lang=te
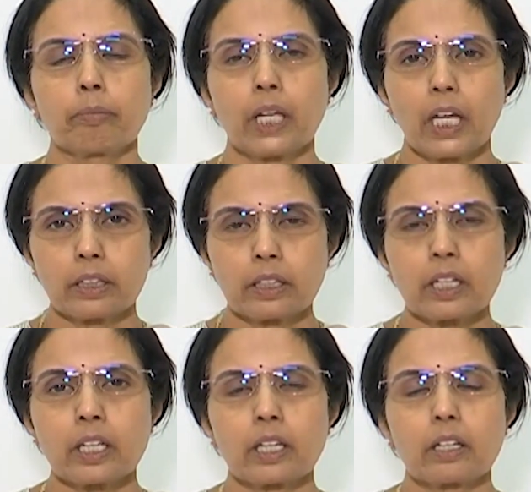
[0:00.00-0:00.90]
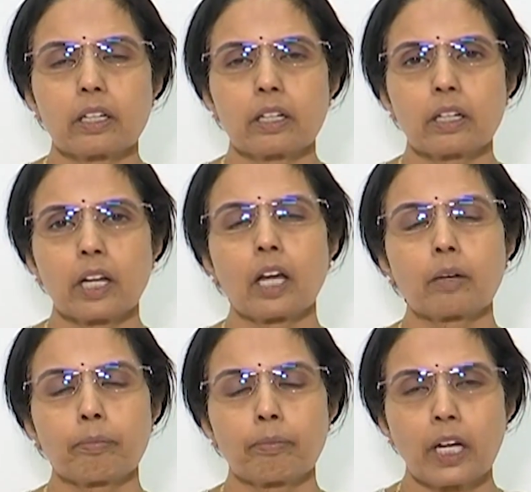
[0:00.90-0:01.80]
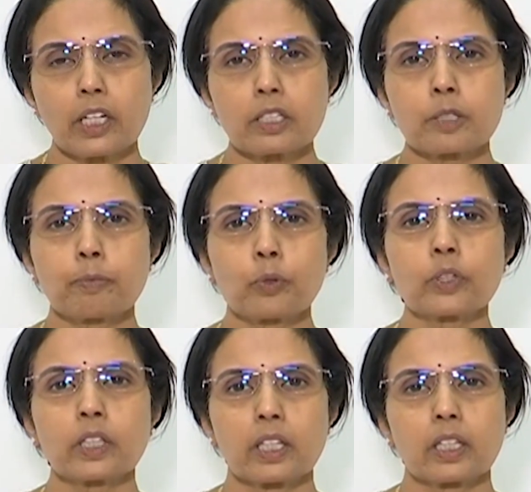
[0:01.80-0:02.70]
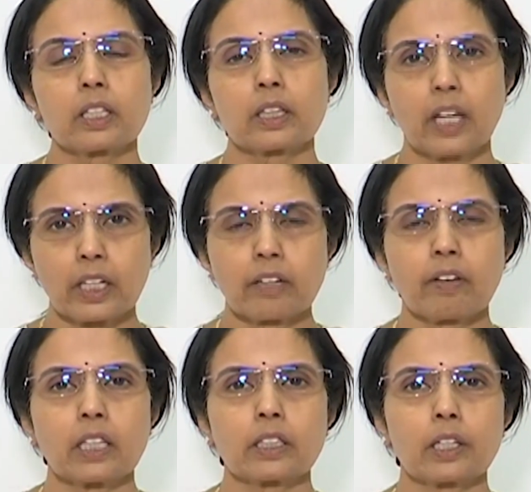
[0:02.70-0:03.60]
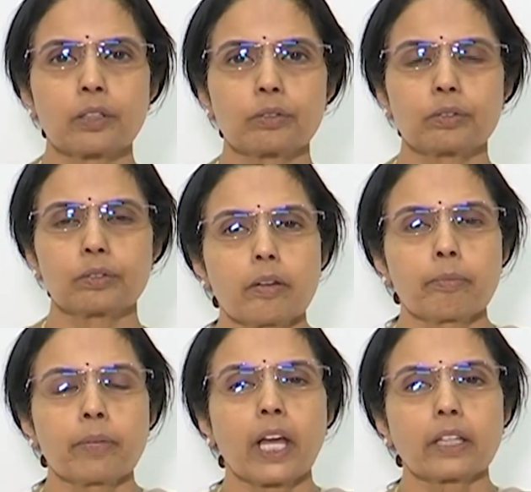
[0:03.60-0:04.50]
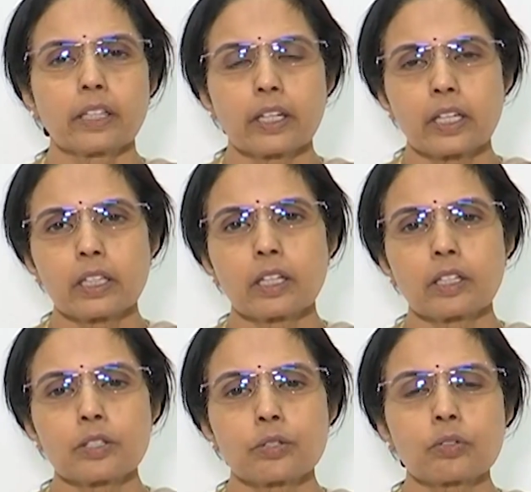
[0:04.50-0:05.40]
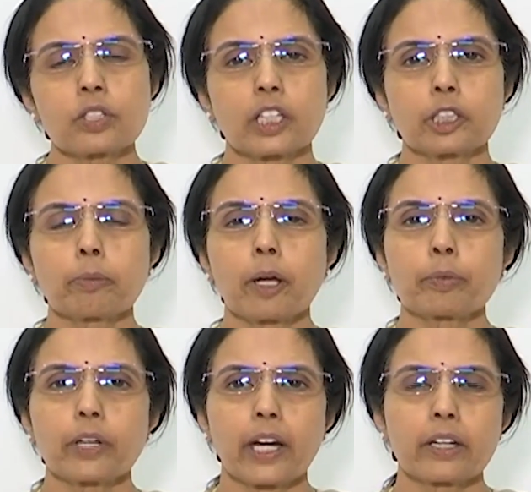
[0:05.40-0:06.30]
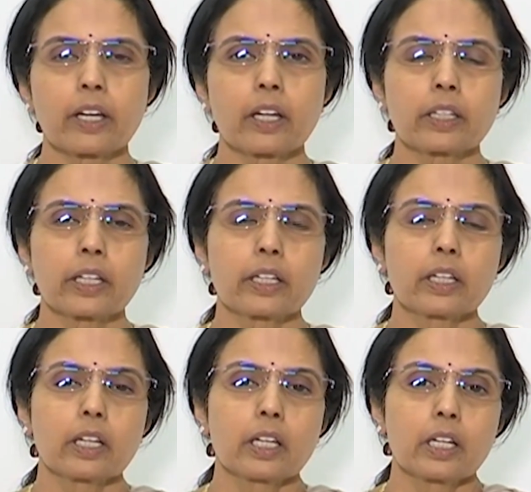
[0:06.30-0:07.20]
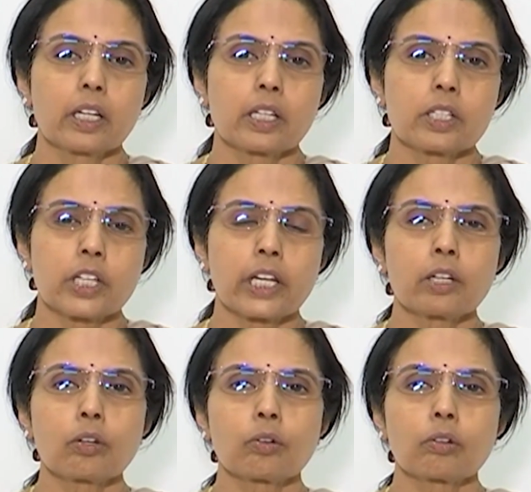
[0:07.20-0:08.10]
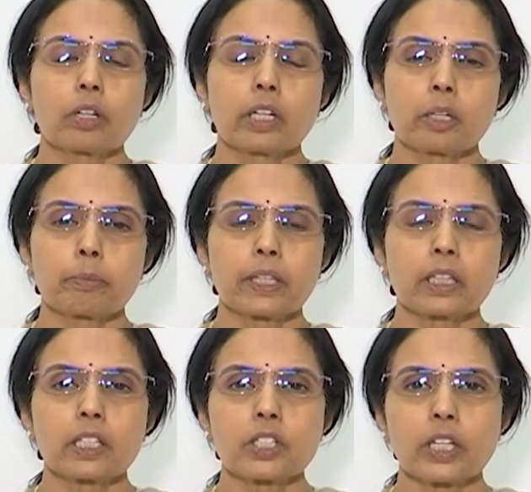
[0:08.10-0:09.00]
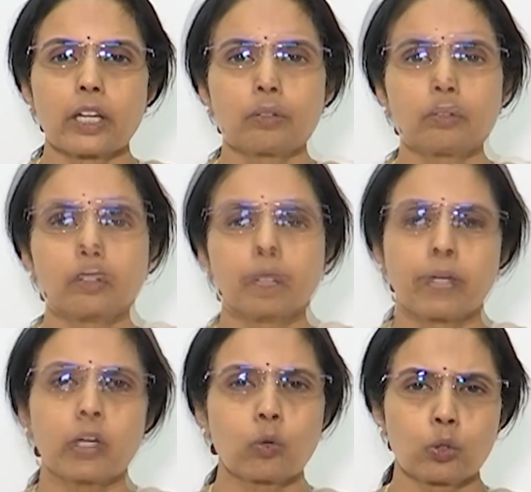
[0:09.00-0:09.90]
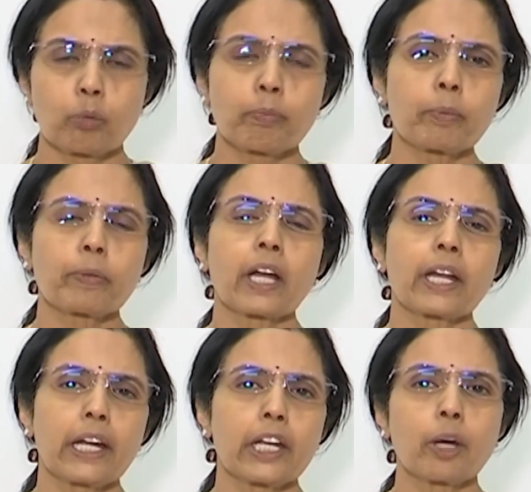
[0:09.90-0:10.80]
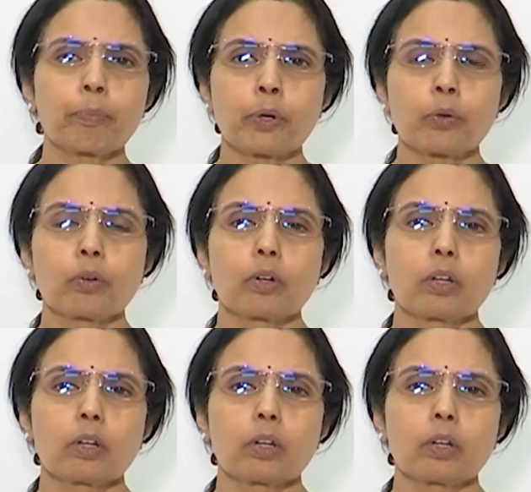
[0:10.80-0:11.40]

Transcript: మీ అందరికీ నా మనస్ఫూర్తి ధన్యవాదాలు మీ అందరికీ తెలుసు చంద్రబాబు నాయుడు గారిని జైల్లో నిర్బంధించారు మేము కుటుంబంగా వెళ్ళినప్పుడు